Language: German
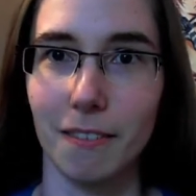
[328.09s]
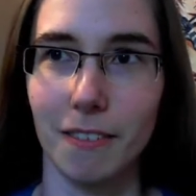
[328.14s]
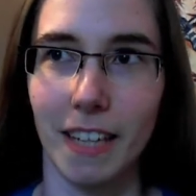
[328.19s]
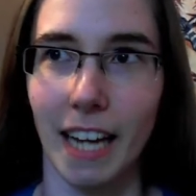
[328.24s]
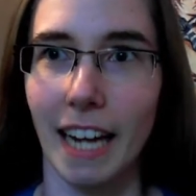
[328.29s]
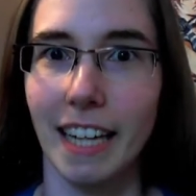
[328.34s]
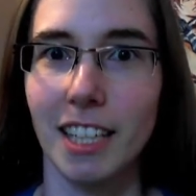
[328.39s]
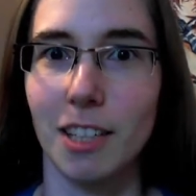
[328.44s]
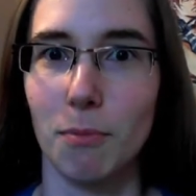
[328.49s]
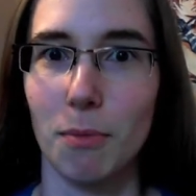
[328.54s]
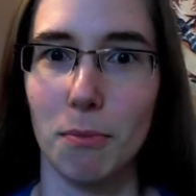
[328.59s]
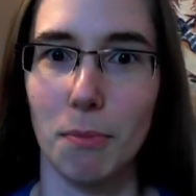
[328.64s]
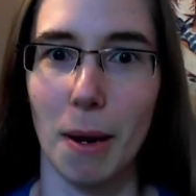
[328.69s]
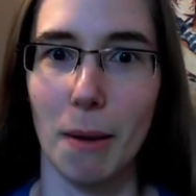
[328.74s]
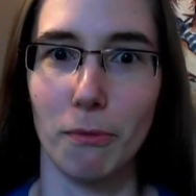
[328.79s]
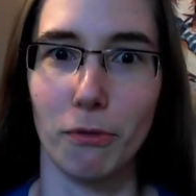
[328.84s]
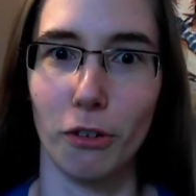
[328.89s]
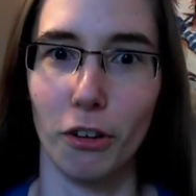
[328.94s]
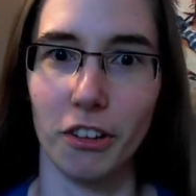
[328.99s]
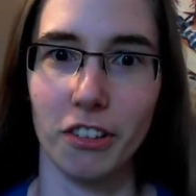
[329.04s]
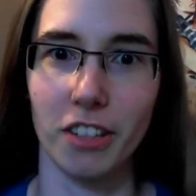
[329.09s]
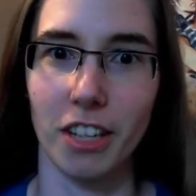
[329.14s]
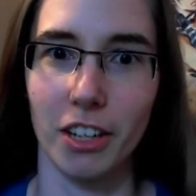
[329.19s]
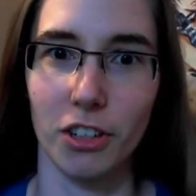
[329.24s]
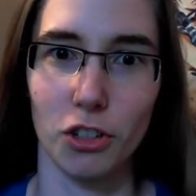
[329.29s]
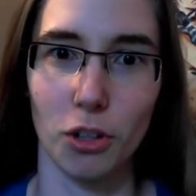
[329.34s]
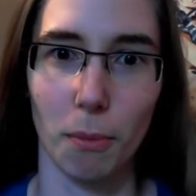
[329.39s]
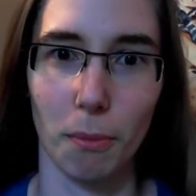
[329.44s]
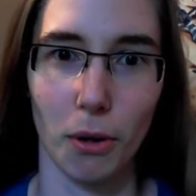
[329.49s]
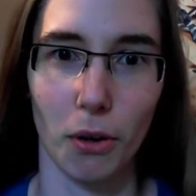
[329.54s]
Kann ich mit meinem
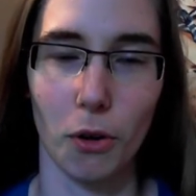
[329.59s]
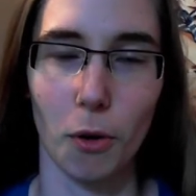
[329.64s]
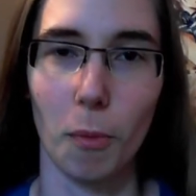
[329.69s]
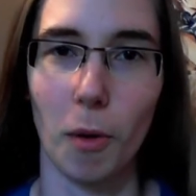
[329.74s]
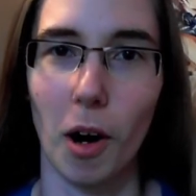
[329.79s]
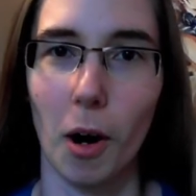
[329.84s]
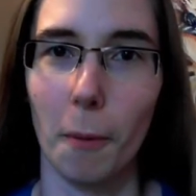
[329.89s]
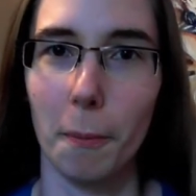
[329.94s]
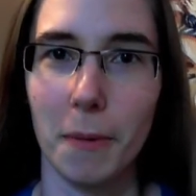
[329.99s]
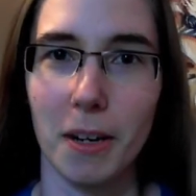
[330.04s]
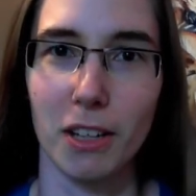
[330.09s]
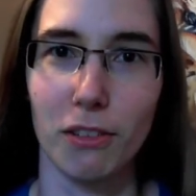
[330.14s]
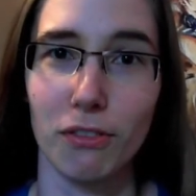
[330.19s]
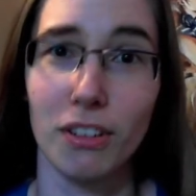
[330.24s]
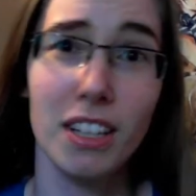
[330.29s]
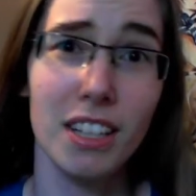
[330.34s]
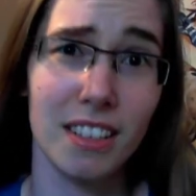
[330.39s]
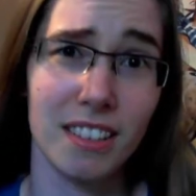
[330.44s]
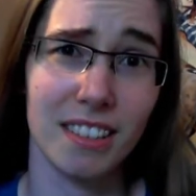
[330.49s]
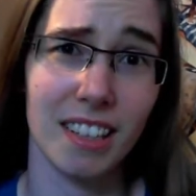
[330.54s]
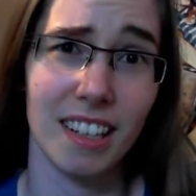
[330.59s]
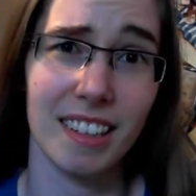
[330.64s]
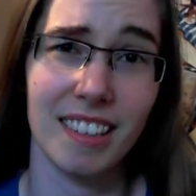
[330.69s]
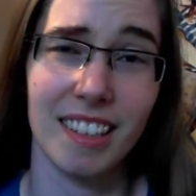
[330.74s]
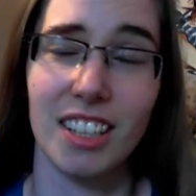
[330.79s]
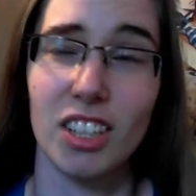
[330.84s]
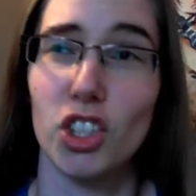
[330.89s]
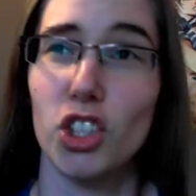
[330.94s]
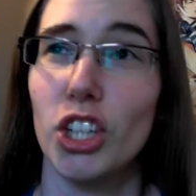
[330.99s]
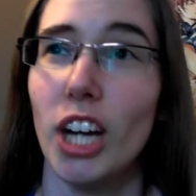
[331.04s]
Vollzeitjob auch überhaupt nicht. Finde ich
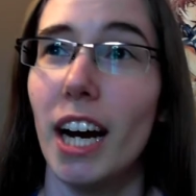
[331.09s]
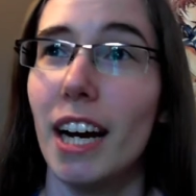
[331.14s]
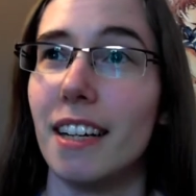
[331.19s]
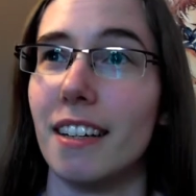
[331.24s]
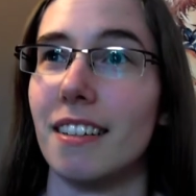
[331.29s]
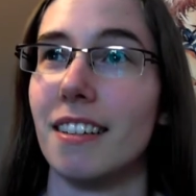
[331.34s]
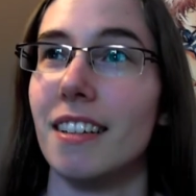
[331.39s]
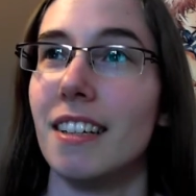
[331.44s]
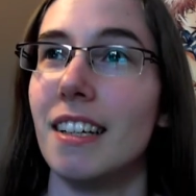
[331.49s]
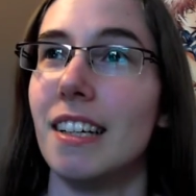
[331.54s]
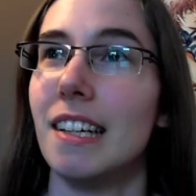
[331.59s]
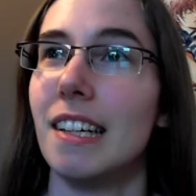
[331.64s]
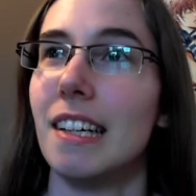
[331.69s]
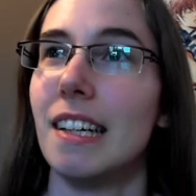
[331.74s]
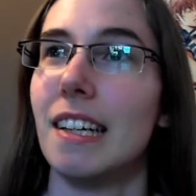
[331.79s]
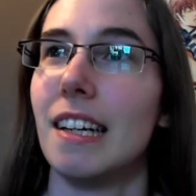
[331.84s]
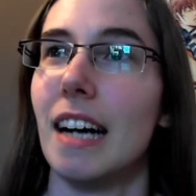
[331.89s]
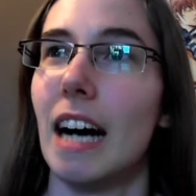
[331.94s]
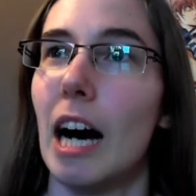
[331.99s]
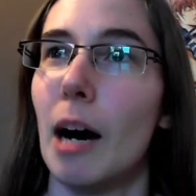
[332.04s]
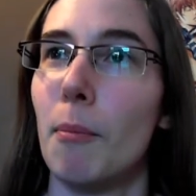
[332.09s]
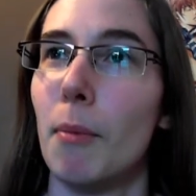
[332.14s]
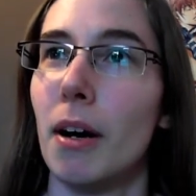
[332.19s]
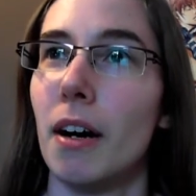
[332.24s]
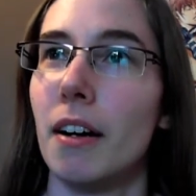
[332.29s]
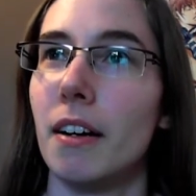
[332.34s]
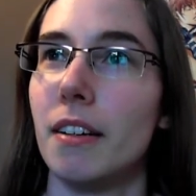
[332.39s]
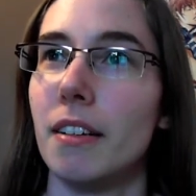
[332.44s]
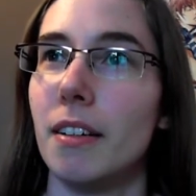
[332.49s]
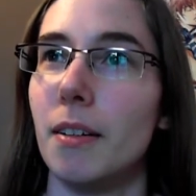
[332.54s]
tatsächlich schade.
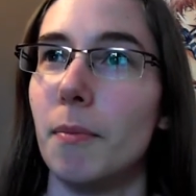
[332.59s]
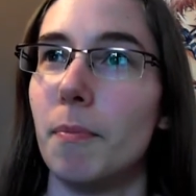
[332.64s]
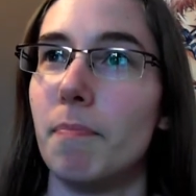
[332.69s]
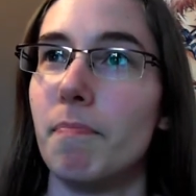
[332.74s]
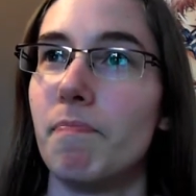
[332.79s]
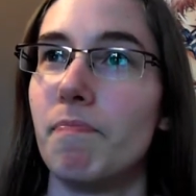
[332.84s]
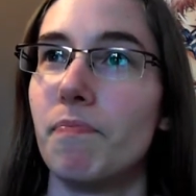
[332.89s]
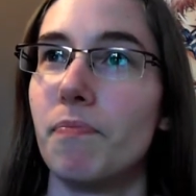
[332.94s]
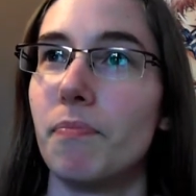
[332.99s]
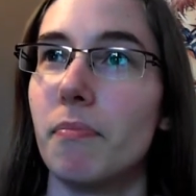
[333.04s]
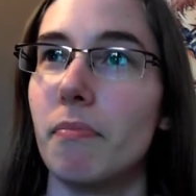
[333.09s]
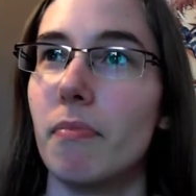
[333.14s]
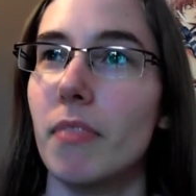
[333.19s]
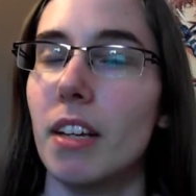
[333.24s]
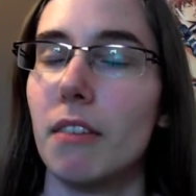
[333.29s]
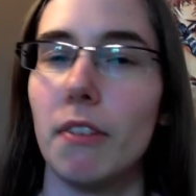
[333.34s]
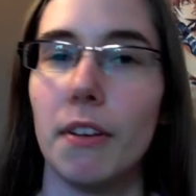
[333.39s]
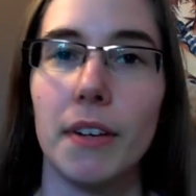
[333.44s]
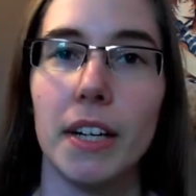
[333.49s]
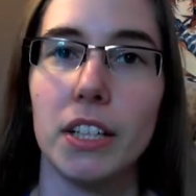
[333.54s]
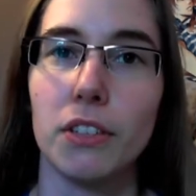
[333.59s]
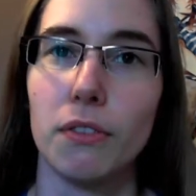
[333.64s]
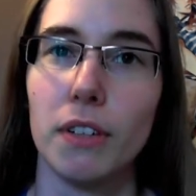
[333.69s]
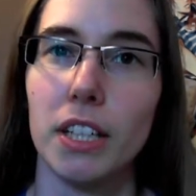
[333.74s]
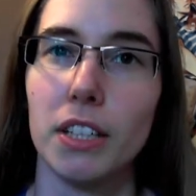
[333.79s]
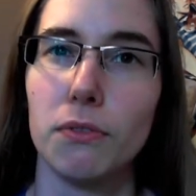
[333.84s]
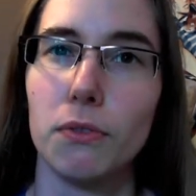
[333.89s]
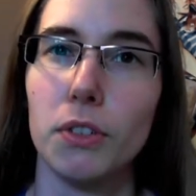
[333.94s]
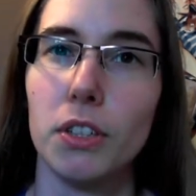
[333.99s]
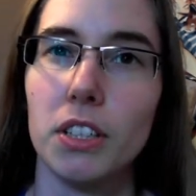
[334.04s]
Aber ähm, Wer weiß,
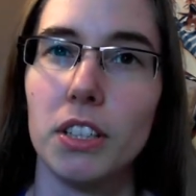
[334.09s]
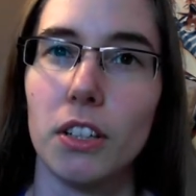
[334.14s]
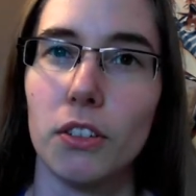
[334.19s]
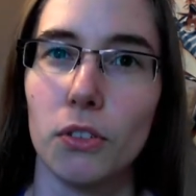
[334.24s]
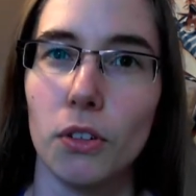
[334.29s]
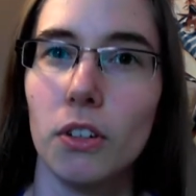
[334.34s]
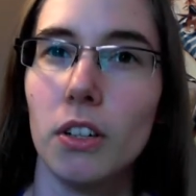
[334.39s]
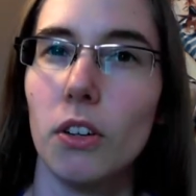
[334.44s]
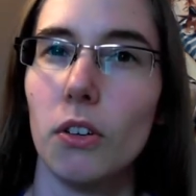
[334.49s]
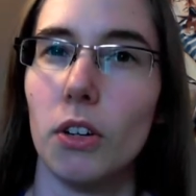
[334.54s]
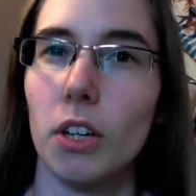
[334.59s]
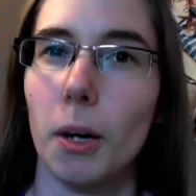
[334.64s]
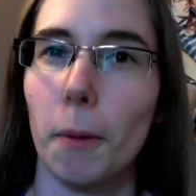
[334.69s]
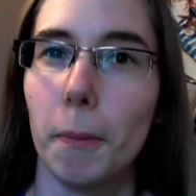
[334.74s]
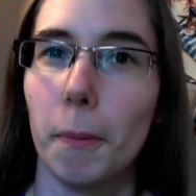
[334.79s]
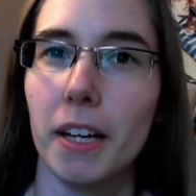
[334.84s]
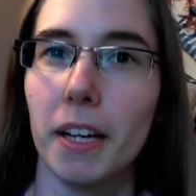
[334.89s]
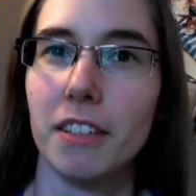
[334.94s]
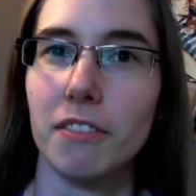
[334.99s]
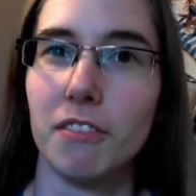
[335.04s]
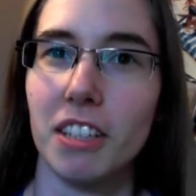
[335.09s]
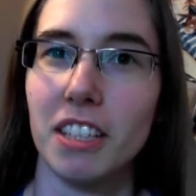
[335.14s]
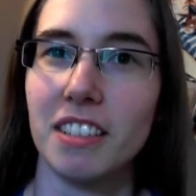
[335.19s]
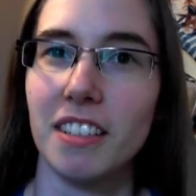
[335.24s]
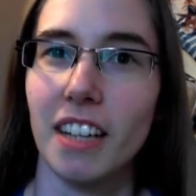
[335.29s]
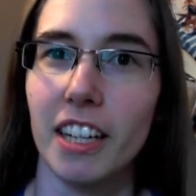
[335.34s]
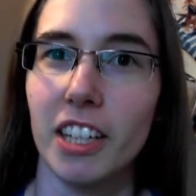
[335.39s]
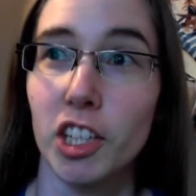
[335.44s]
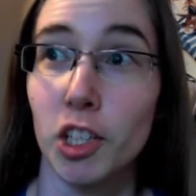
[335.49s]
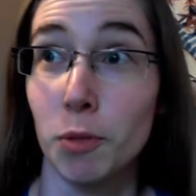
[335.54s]
vielleicht würde ich ja Sonderurlaub kriegen, wenn ich
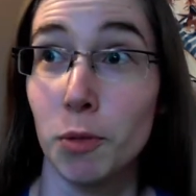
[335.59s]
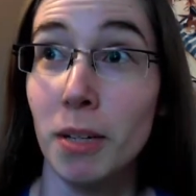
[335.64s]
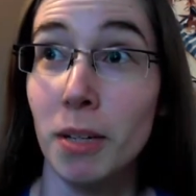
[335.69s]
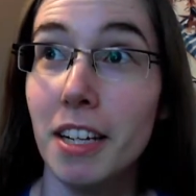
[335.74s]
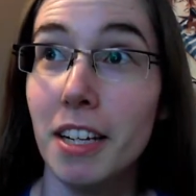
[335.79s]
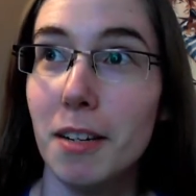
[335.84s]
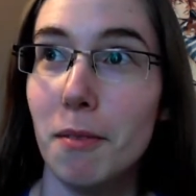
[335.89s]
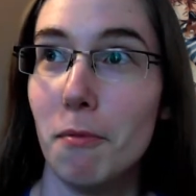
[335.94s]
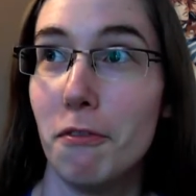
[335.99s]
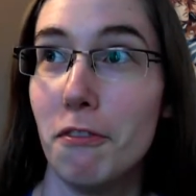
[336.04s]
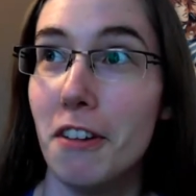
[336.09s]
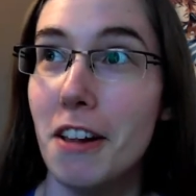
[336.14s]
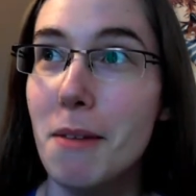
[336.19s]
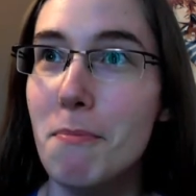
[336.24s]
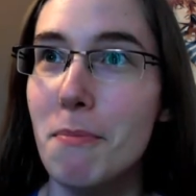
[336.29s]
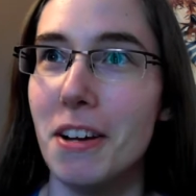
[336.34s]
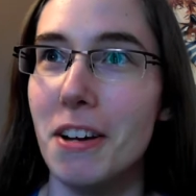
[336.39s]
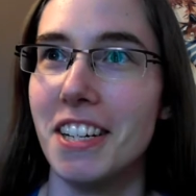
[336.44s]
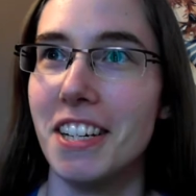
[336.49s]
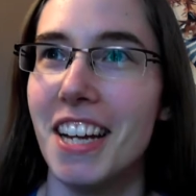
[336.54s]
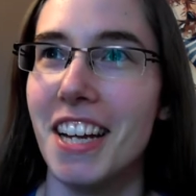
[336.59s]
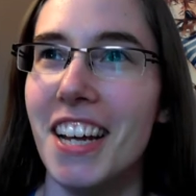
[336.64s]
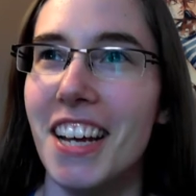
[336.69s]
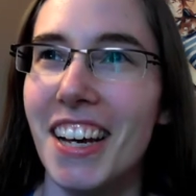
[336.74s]
sage, ich spiele in einem Film mit.